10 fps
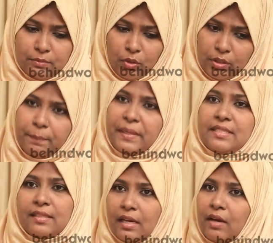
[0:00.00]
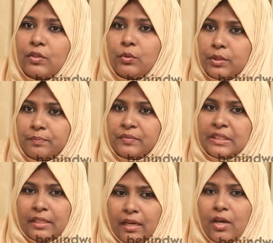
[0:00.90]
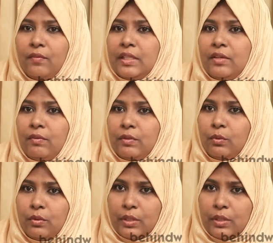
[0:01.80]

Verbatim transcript: தொடர்ந்து பேசுகிறதெல்லாம் அவதூறு நானும் வந்து இவன் வந்து